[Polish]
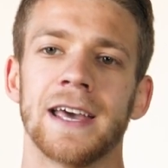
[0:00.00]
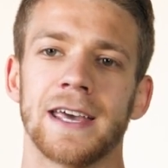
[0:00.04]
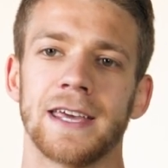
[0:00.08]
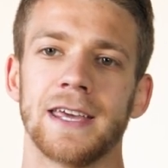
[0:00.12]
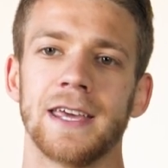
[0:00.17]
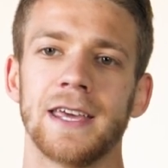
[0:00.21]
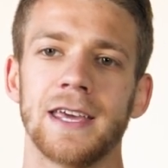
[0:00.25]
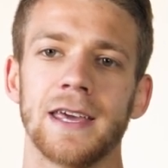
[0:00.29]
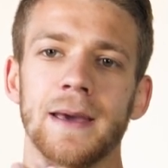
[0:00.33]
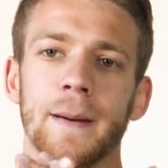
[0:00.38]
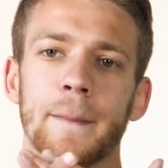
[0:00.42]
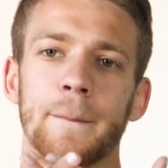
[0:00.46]

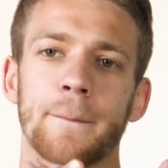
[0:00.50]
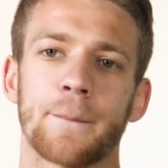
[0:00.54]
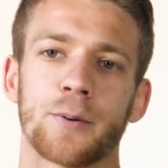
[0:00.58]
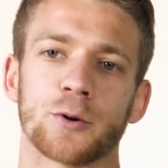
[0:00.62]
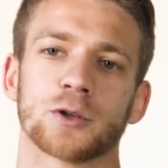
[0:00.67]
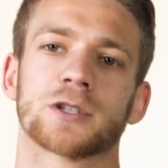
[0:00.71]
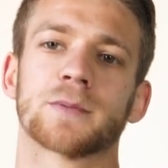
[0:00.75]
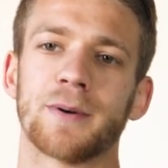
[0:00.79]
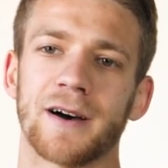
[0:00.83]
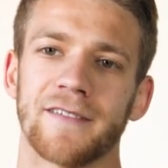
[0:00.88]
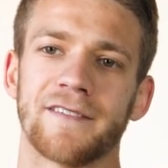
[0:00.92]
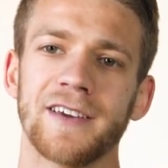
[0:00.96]
I
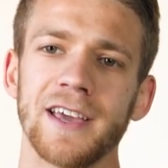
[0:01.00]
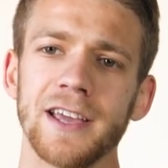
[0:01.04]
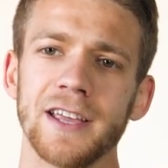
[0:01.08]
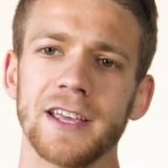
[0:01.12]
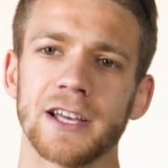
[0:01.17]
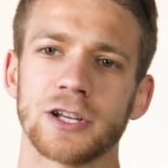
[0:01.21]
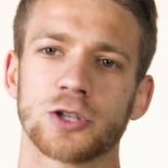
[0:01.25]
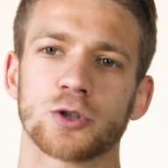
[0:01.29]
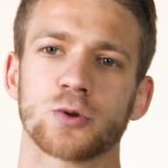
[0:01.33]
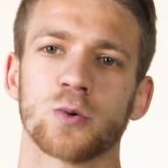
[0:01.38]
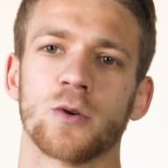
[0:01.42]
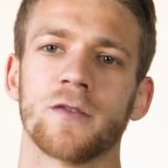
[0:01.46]

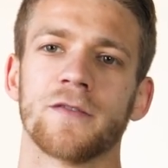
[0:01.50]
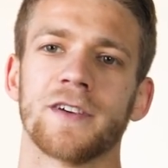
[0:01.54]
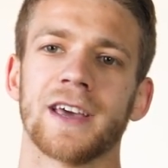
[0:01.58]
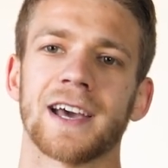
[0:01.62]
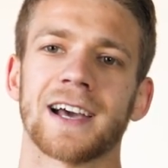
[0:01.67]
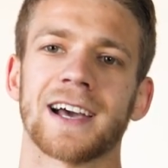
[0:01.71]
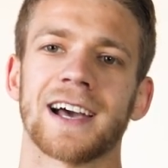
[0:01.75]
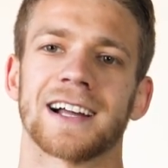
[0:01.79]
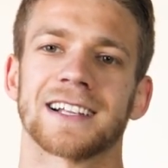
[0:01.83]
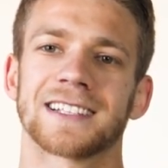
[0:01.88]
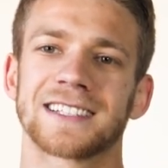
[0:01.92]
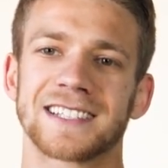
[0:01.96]
pozbawienie
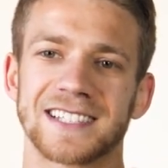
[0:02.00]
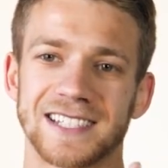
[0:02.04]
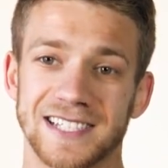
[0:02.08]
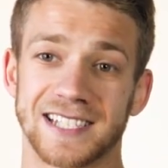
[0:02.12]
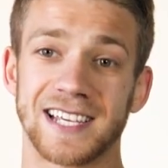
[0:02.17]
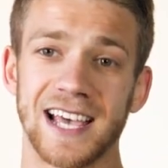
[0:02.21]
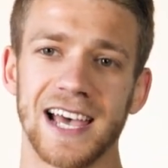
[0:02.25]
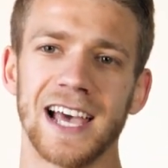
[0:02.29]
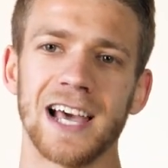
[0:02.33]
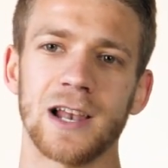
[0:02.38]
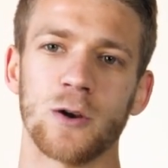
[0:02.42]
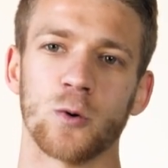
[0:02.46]
człowieka
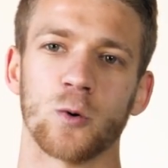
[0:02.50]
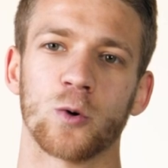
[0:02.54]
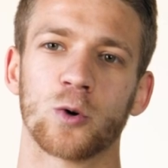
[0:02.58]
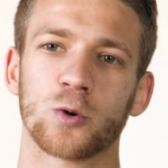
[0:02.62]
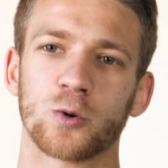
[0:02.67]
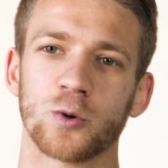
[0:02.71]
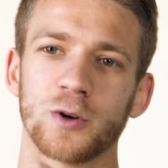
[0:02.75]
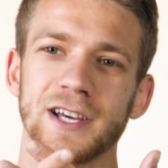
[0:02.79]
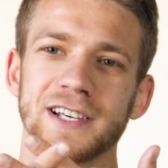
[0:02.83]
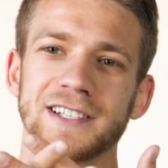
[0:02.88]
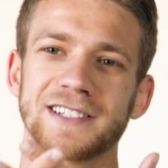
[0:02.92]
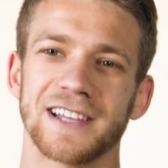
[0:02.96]
celu,
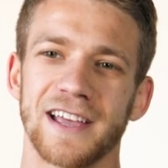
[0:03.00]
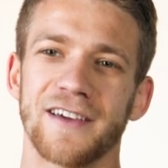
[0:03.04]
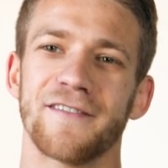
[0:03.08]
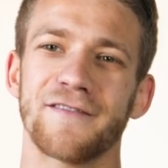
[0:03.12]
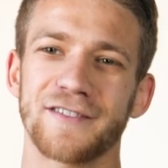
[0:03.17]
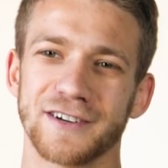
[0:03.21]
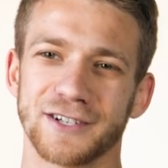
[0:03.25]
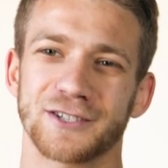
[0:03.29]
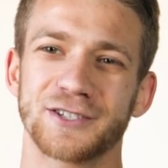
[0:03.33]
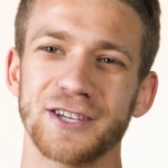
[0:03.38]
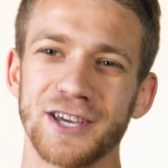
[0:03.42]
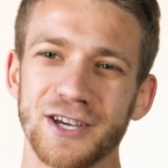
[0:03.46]
który jest
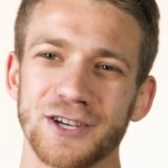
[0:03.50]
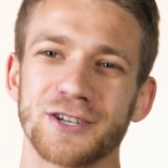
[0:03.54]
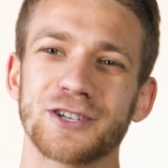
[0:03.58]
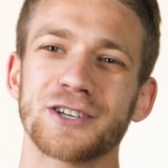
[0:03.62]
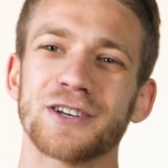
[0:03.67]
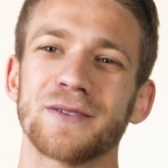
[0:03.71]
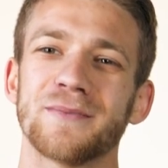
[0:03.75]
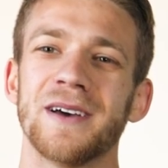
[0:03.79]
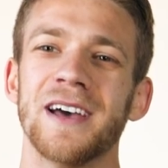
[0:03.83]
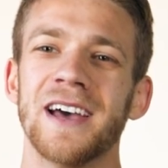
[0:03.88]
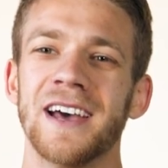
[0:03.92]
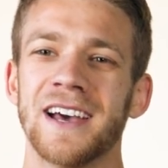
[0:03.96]

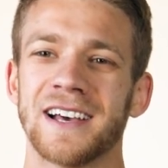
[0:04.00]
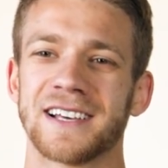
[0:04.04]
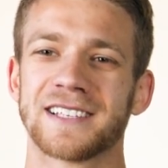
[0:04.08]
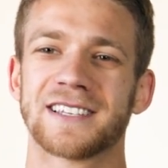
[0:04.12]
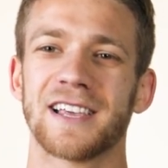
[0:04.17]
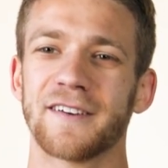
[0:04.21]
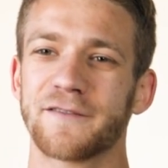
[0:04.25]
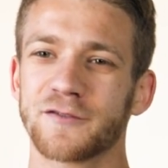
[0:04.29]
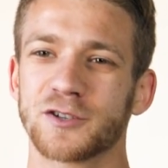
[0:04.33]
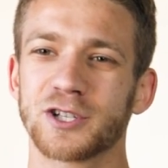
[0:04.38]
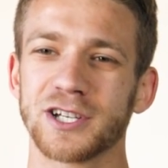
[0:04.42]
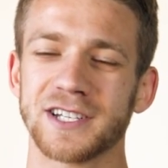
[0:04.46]
najważniejszym
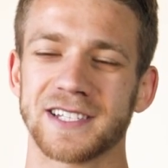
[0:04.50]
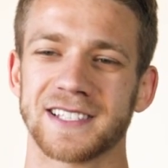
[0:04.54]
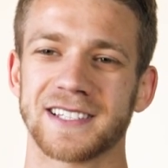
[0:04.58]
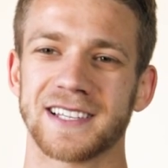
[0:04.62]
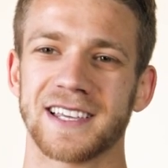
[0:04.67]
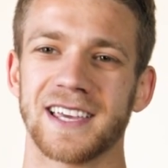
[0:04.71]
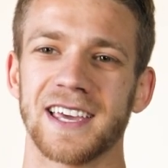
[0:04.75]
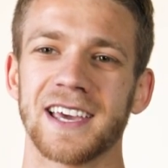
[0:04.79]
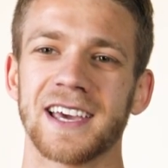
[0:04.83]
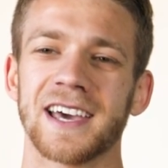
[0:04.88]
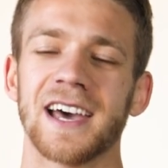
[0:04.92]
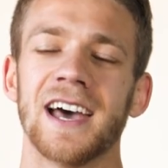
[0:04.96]
ze
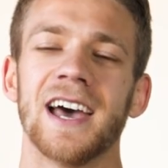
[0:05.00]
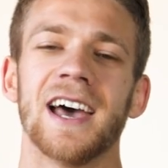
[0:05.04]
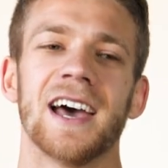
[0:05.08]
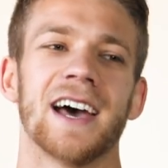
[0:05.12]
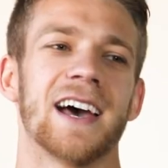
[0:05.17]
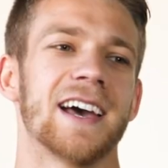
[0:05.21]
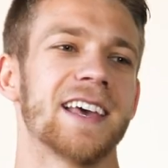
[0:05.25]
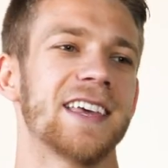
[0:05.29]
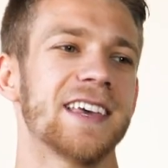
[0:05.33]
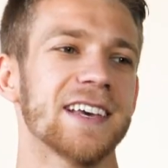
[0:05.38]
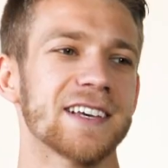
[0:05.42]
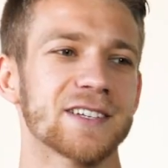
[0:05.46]
wszystkich,
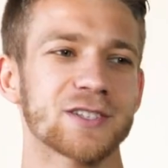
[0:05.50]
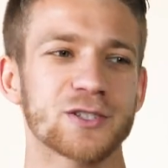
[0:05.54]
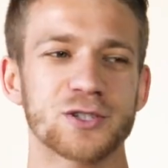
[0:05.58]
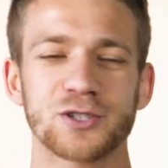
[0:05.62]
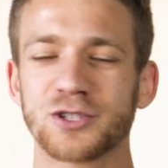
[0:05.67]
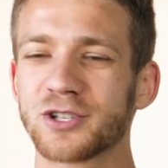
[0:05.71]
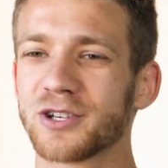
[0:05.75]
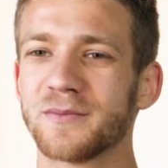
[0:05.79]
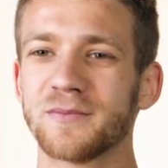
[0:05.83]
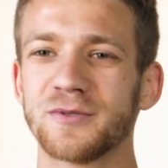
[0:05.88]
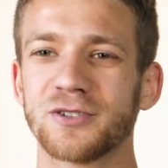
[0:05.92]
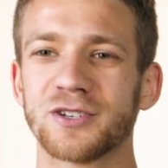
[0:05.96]
jest
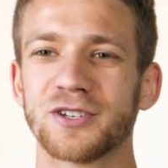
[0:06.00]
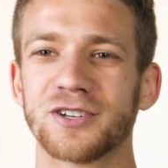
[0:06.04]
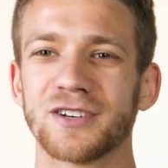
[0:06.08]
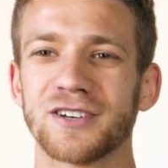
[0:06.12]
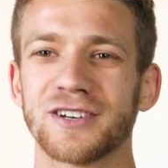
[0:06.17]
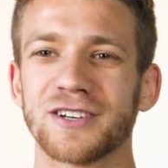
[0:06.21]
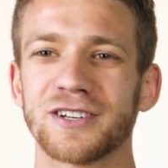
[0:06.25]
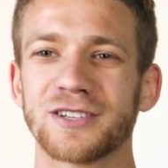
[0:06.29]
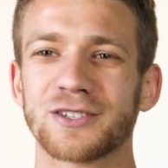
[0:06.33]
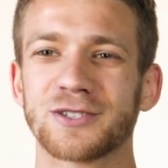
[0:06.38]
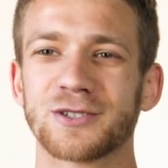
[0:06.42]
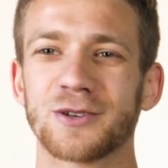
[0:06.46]
czymś,
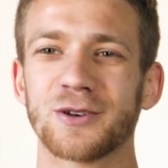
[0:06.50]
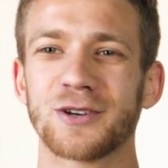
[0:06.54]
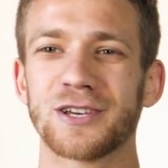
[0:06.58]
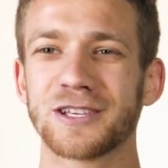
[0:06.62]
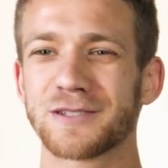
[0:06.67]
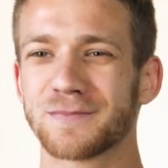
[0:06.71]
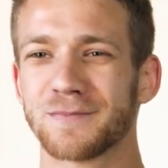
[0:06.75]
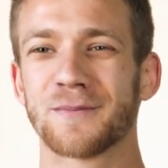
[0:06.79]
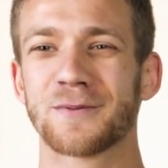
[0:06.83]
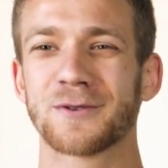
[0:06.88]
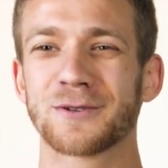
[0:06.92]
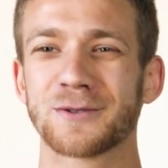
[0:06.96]
e, co
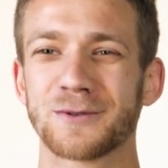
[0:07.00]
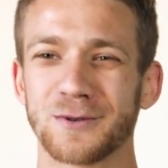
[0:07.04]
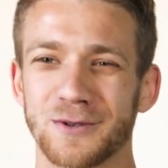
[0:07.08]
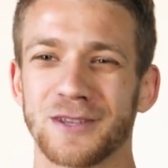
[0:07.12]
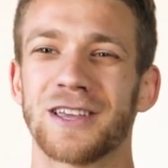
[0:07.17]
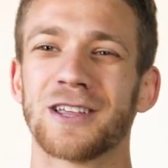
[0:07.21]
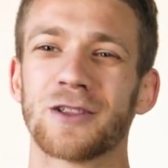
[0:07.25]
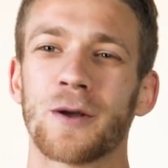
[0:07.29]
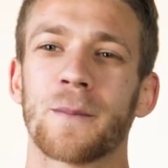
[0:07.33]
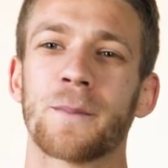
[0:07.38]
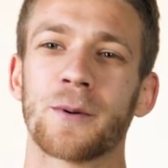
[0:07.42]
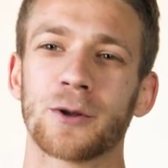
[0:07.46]
jest po prostu
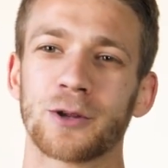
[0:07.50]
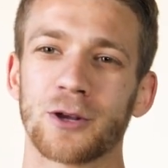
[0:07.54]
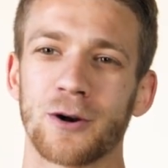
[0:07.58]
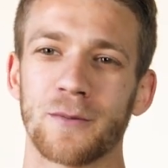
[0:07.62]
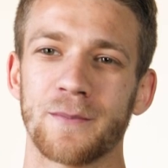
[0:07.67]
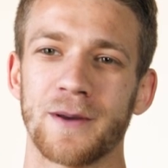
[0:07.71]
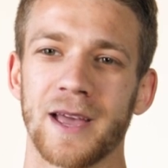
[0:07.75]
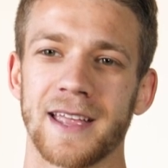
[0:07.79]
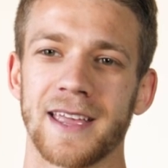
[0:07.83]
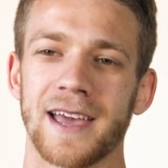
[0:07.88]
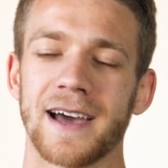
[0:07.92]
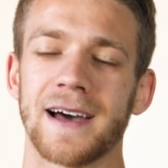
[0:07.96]
nie do
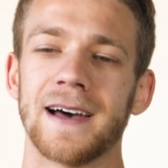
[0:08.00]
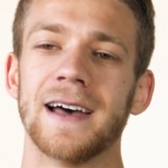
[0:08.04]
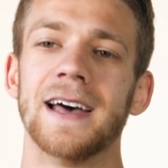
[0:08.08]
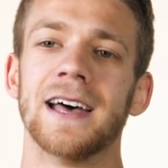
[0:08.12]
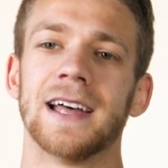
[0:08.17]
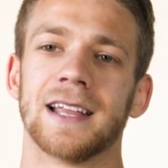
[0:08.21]
podrobienia.